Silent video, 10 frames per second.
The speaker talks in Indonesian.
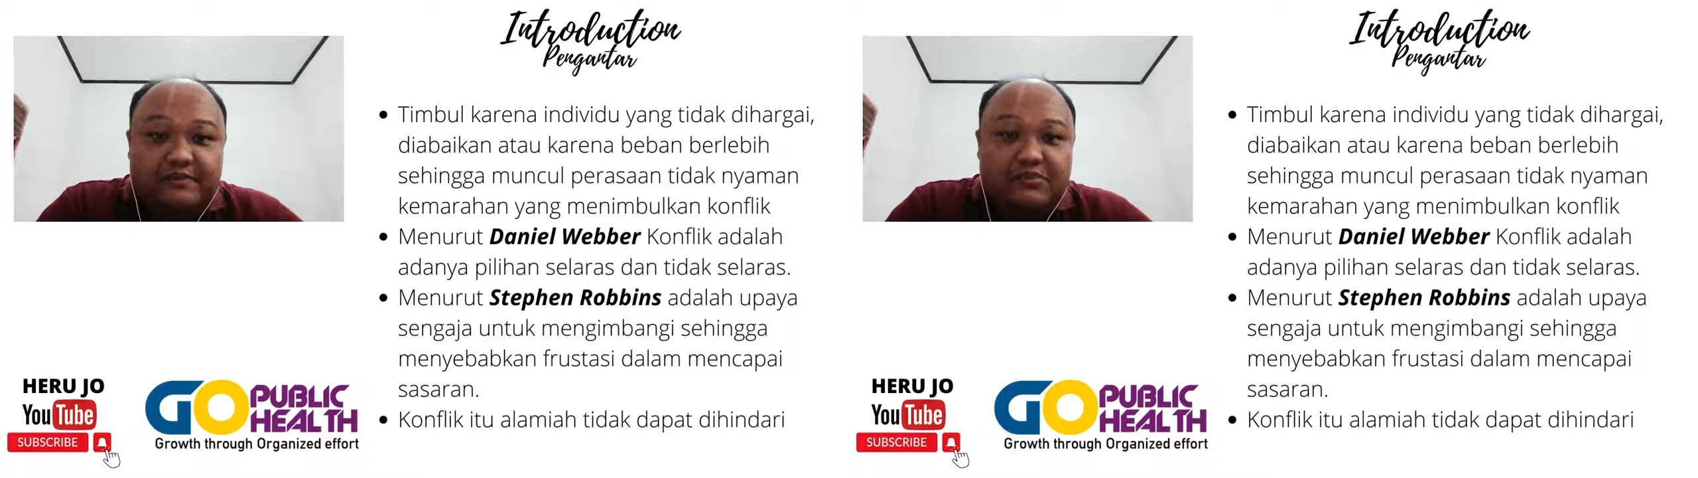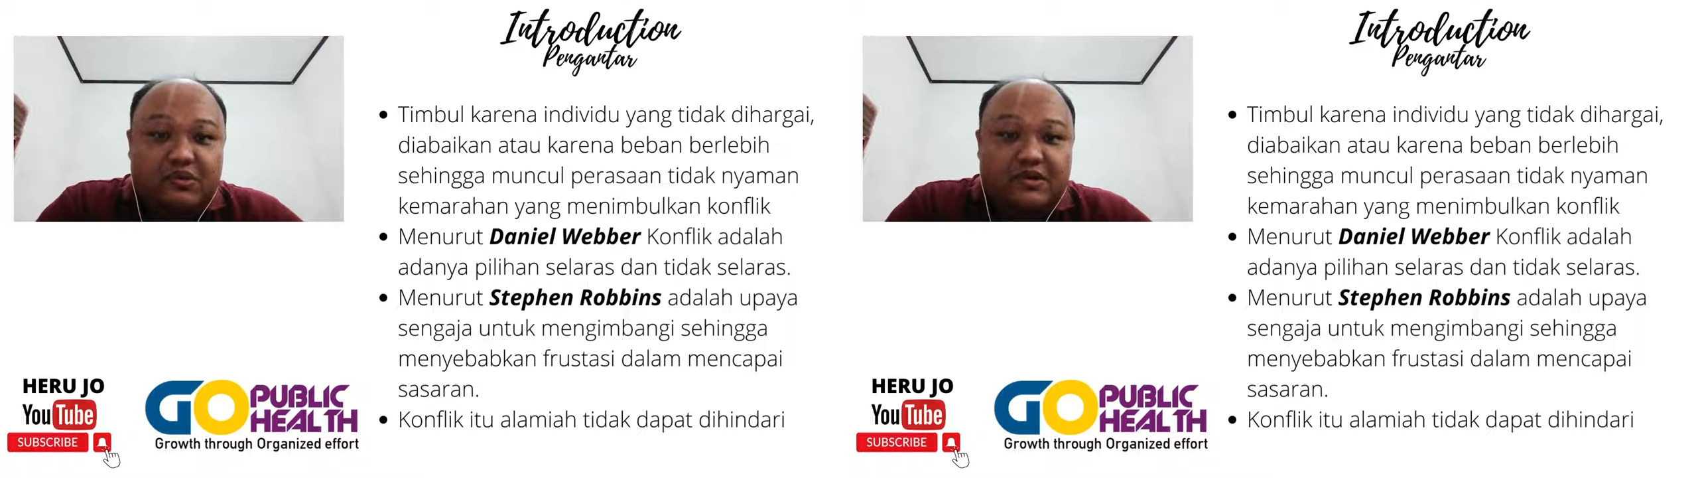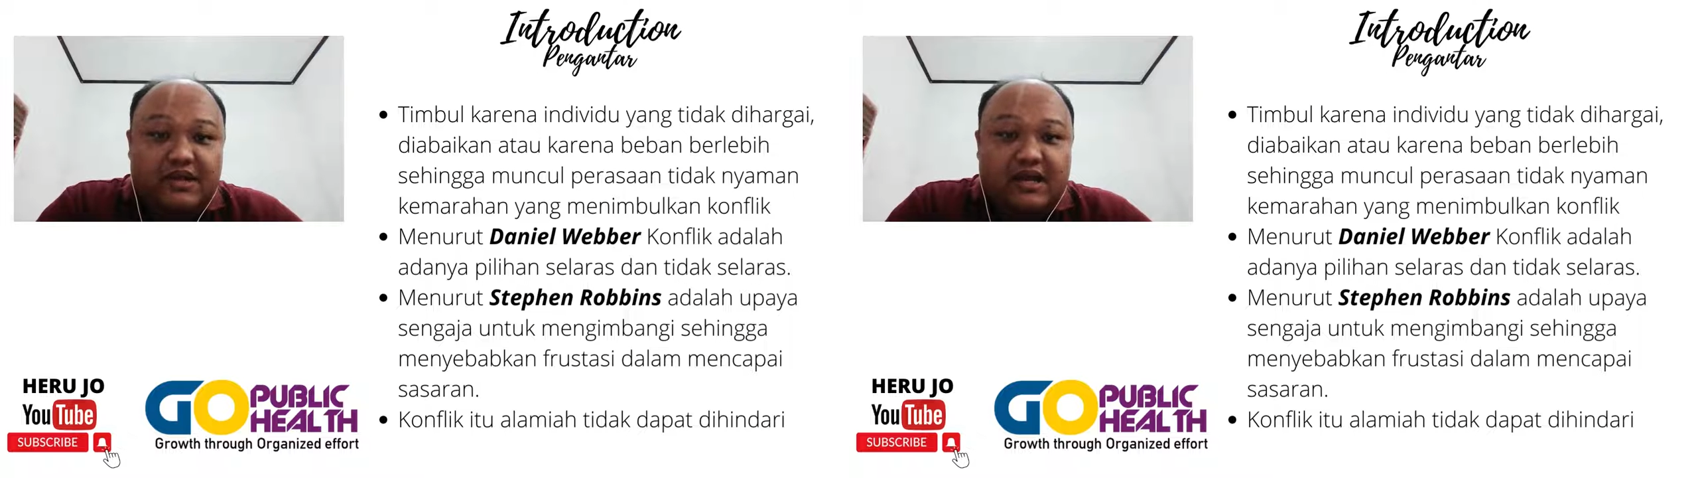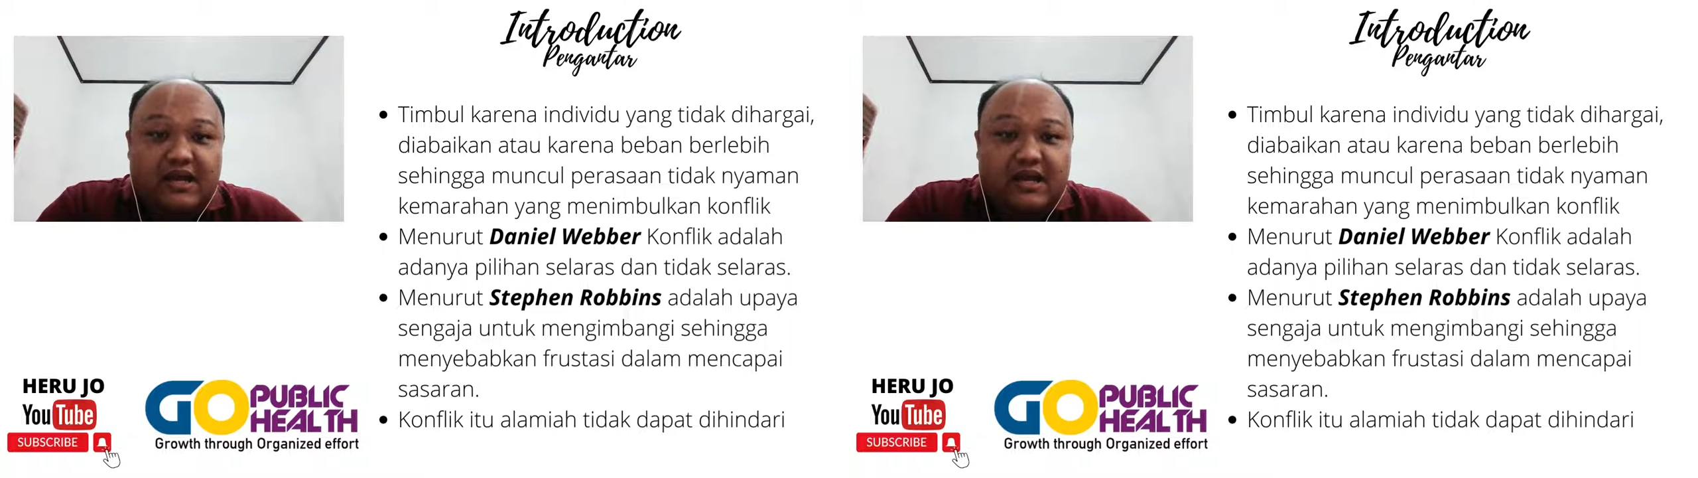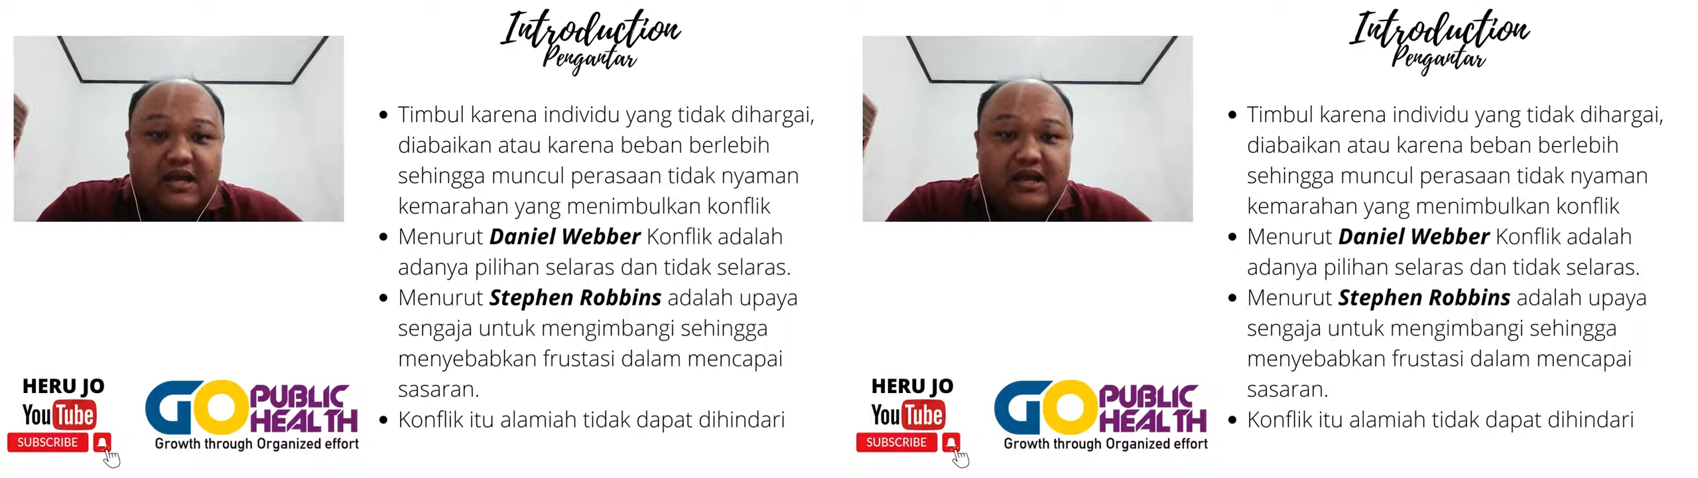
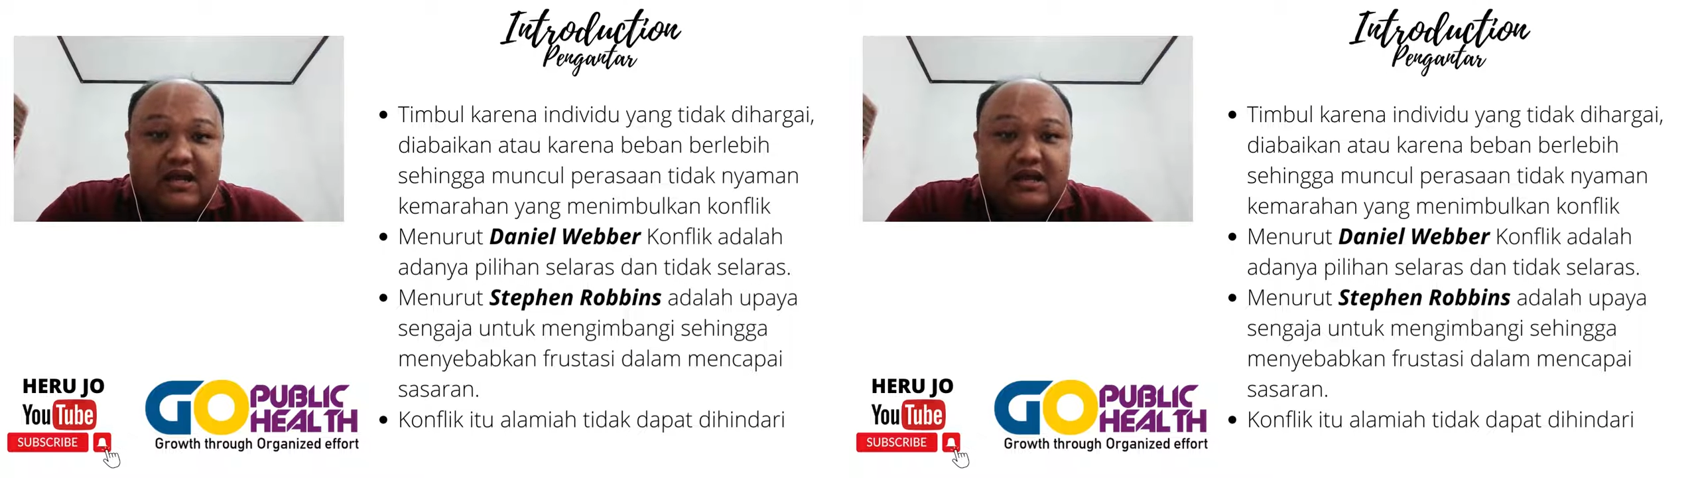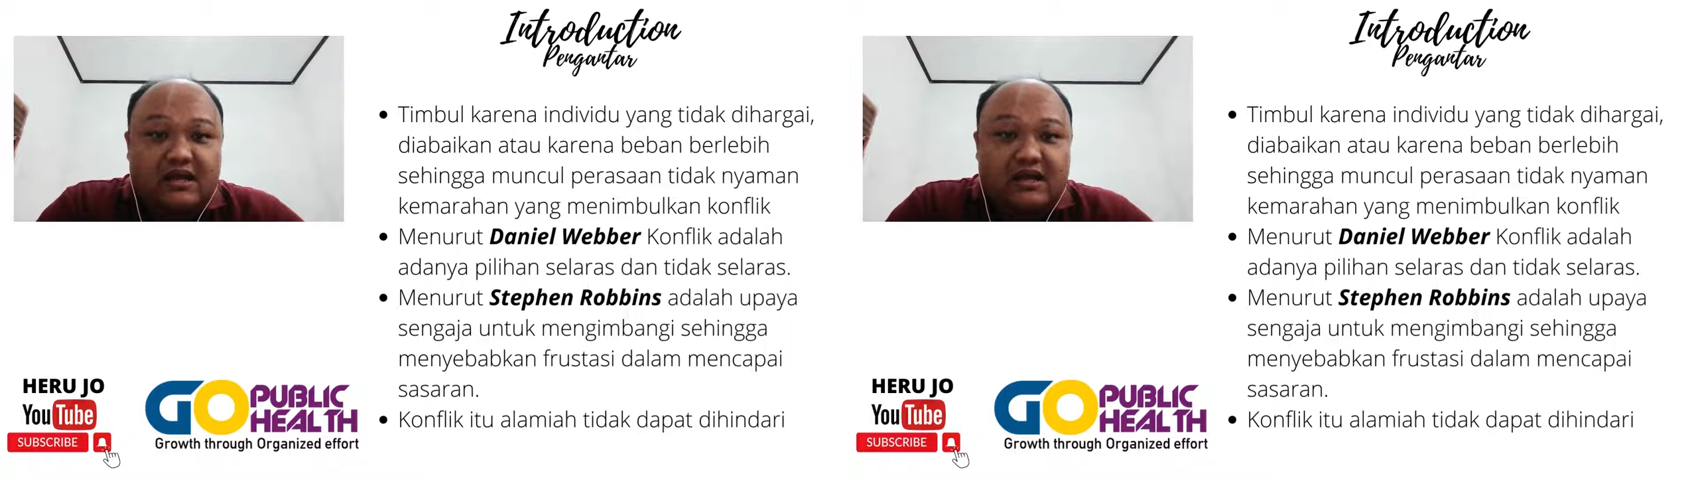timbulnya